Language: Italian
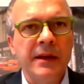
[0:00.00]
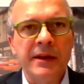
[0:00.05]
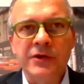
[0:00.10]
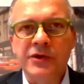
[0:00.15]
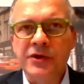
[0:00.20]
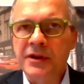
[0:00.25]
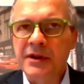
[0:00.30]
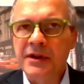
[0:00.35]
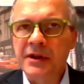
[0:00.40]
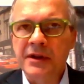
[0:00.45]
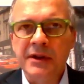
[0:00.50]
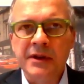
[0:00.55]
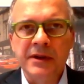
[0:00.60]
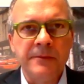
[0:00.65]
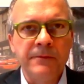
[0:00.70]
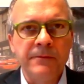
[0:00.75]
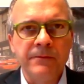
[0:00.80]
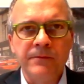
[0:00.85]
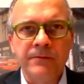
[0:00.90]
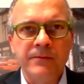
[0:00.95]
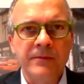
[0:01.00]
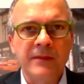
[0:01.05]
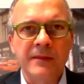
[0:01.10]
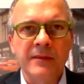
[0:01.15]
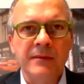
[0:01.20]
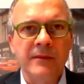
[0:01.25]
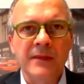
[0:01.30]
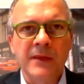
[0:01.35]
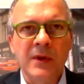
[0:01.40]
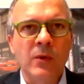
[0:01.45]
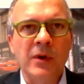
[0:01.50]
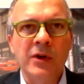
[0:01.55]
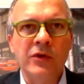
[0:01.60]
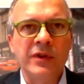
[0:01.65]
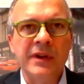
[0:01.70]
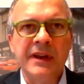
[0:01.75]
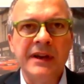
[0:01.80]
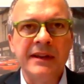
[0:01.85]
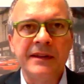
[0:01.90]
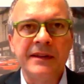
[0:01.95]
ci, quello
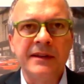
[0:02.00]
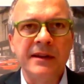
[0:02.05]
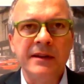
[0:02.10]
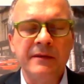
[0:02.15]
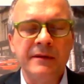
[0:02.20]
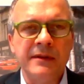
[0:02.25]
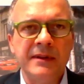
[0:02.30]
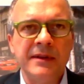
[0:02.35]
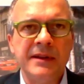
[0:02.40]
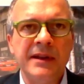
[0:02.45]
delle, tele,